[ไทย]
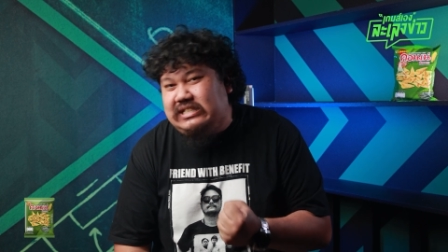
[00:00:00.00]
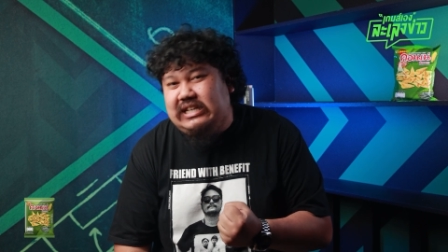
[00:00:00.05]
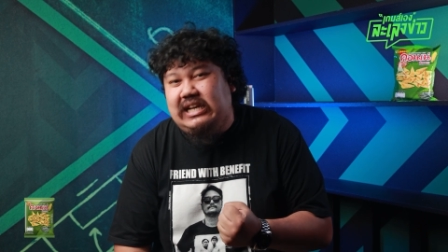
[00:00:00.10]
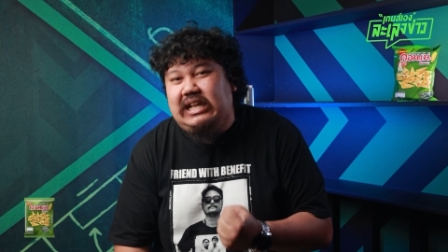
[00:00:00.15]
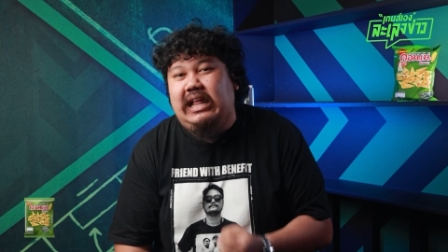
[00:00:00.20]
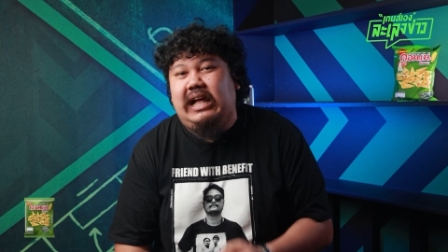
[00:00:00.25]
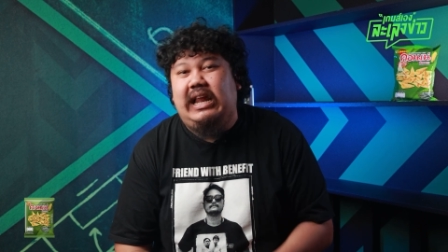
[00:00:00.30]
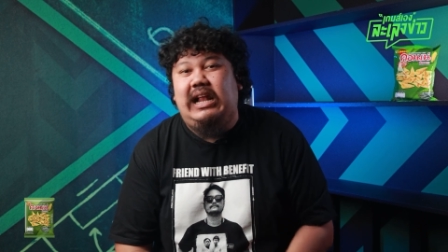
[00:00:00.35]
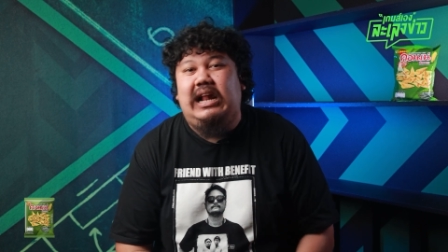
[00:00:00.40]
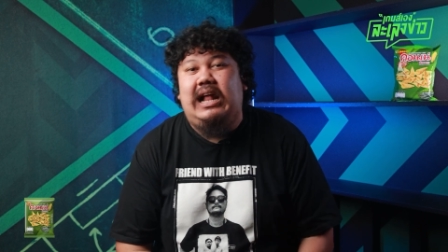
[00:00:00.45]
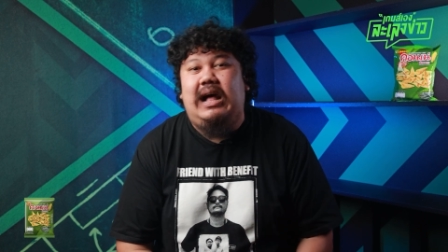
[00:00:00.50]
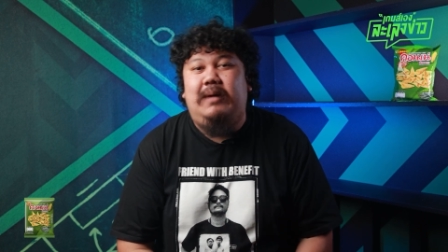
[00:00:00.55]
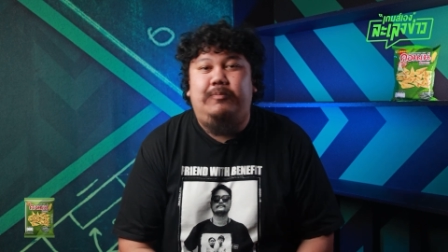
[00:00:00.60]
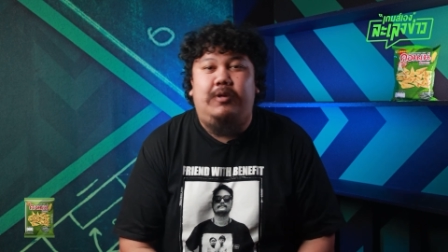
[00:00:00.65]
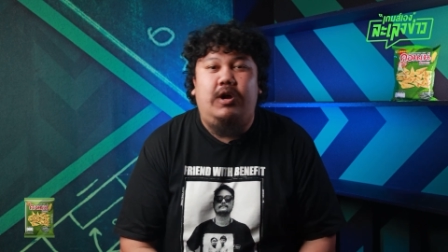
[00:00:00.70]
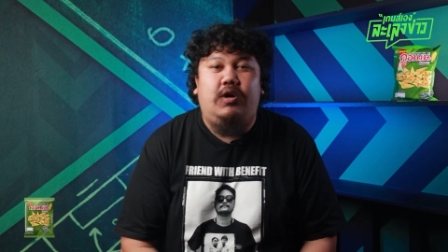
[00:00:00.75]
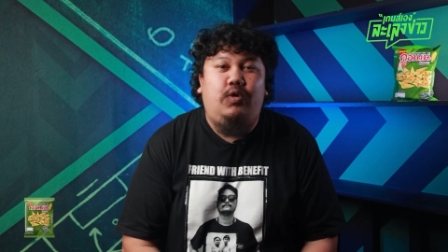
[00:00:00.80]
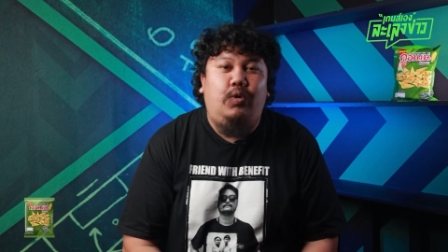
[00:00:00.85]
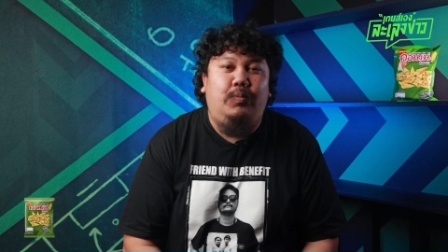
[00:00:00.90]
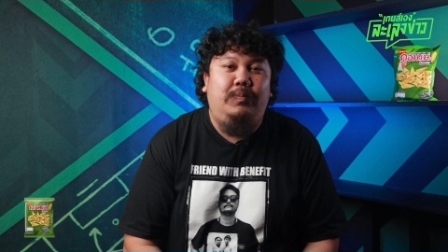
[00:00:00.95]
จริงเลยนะครับเพ
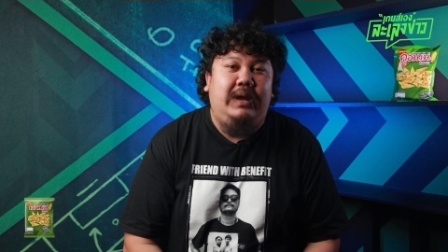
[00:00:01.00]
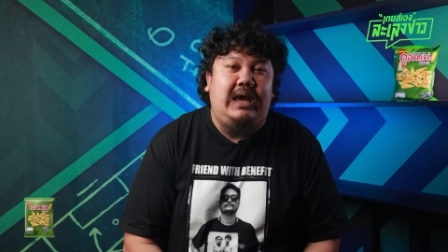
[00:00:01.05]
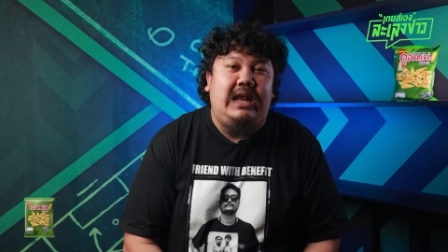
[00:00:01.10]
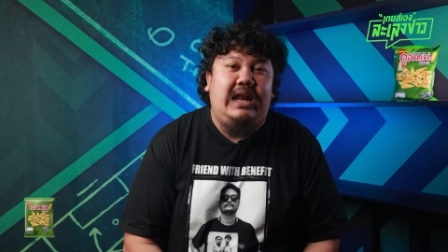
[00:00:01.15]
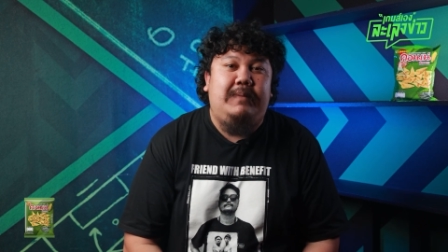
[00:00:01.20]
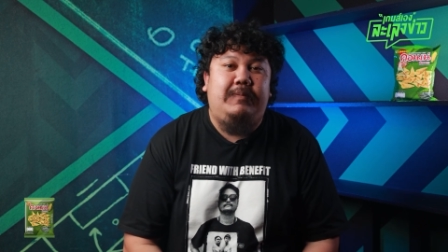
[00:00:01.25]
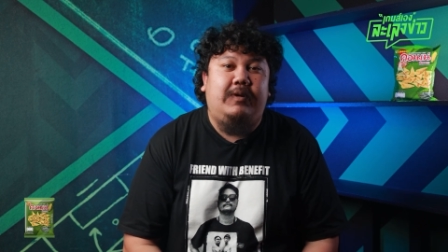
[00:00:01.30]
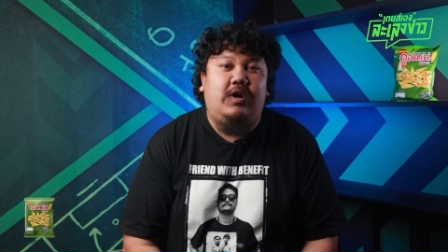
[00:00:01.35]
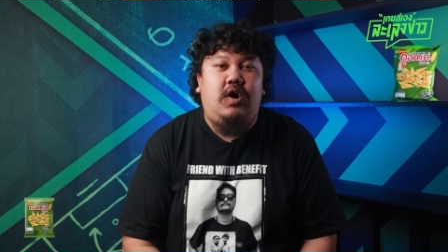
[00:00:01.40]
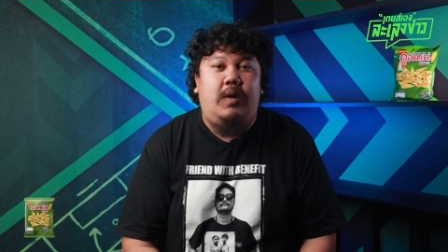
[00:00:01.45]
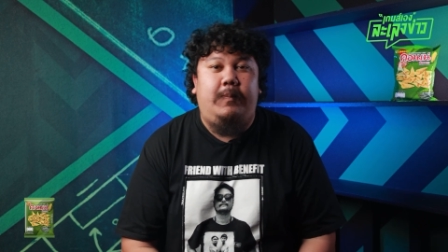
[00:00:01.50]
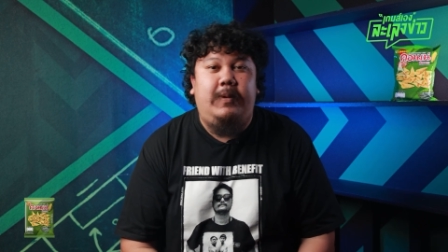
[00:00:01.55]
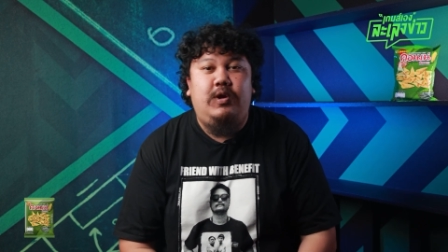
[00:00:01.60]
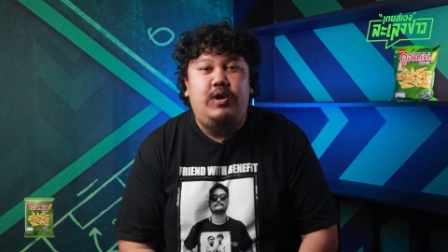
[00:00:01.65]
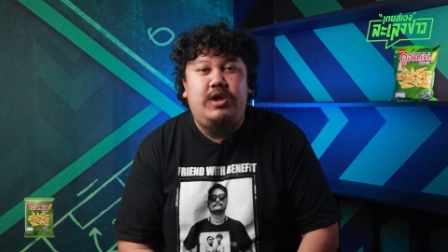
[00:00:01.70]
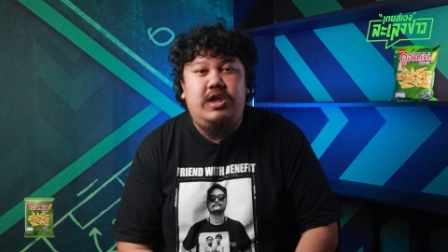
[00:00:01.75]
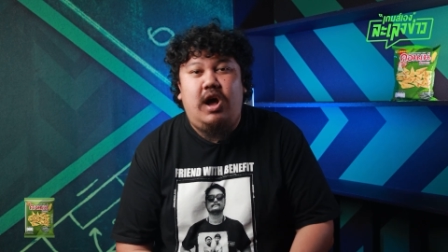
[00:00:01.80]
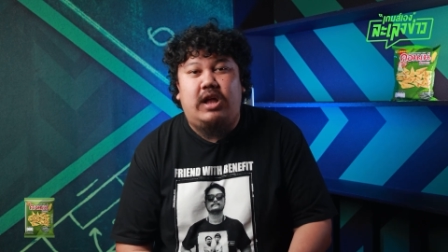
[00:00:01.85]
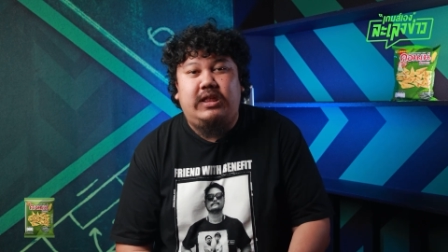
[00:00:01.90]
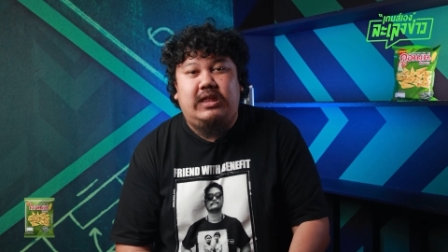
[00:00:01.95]
ราะกลุ่มนี้เนี่ยประกอบไปด้
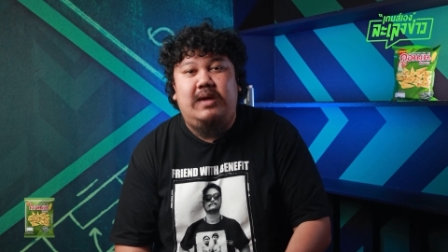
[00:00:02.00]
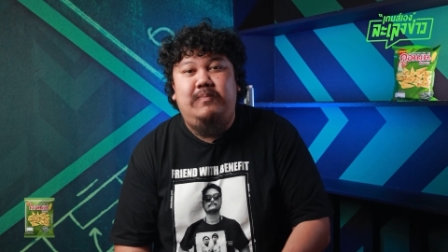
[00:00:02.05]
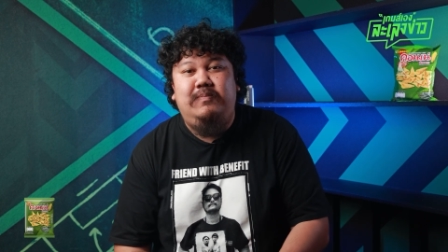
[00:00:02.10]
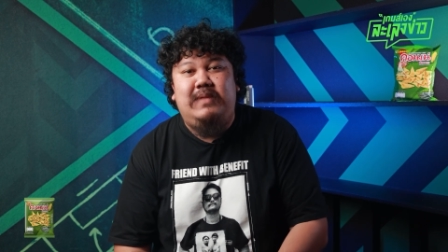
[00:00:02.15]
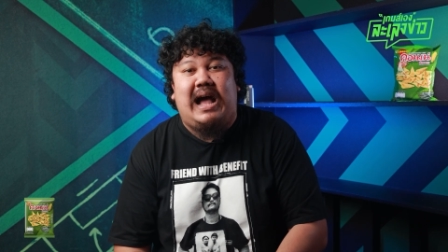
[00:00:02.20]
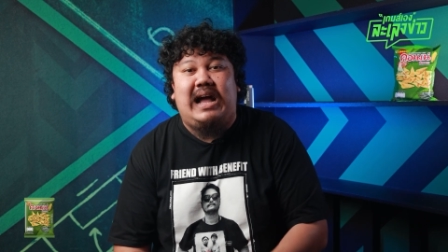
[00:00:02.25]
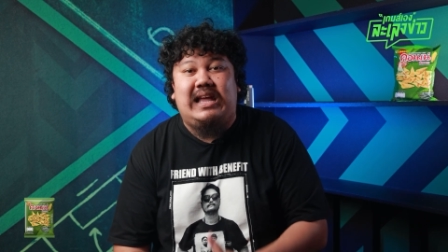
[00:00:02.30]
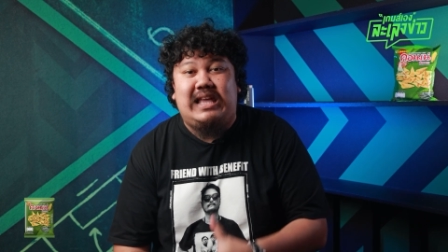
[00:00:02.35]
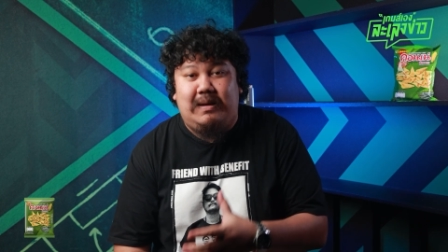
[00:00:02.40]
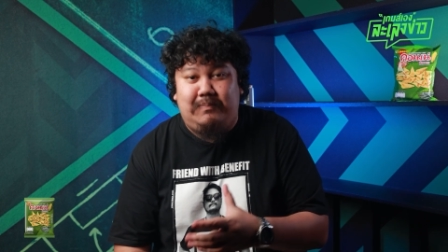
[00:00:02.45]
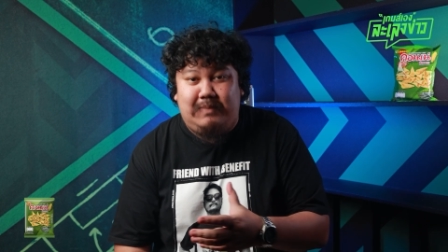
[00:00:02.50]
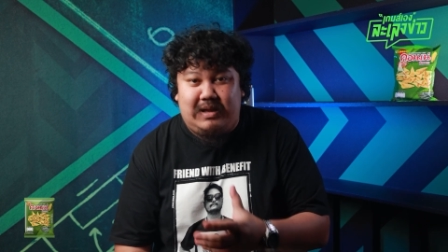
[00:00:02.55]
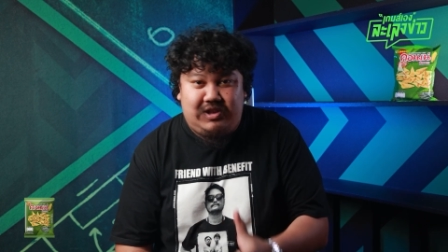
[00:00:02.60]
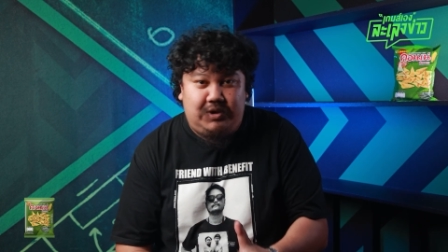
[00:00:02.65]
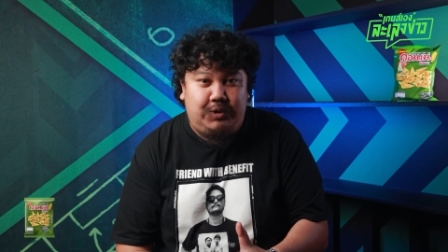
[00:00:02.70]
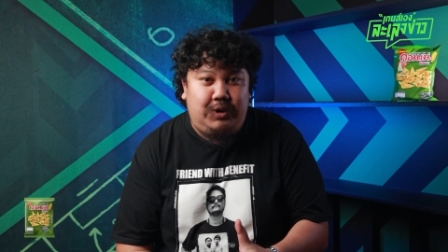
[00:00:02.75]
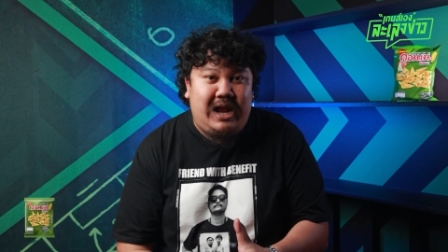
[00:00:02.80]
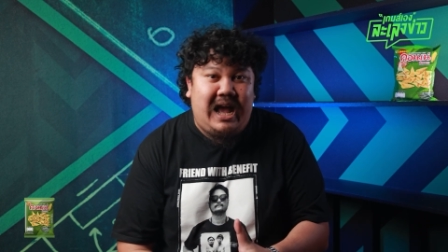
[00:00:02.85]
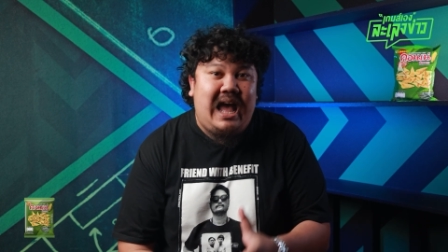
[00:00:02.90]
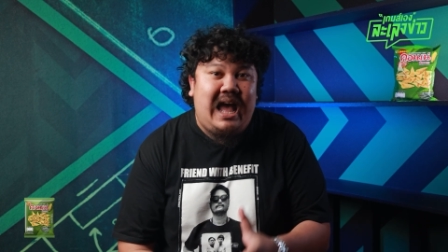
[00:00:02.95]
วยยอดทีมดังอย่างบาร์เซ
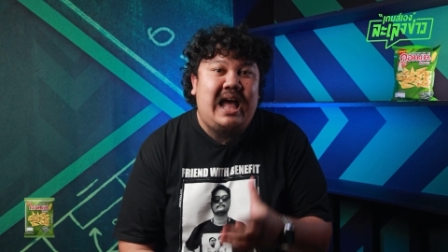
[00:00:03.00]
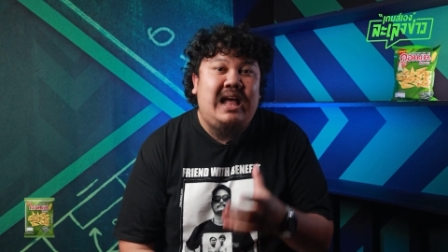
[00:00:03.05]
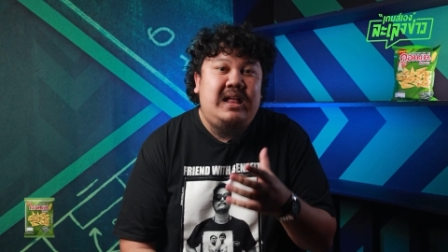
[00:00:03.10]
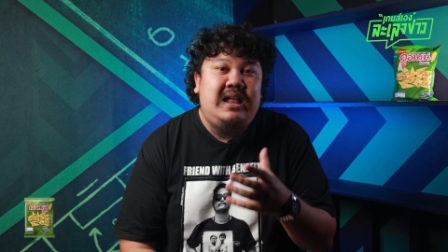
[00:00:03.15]
โลนา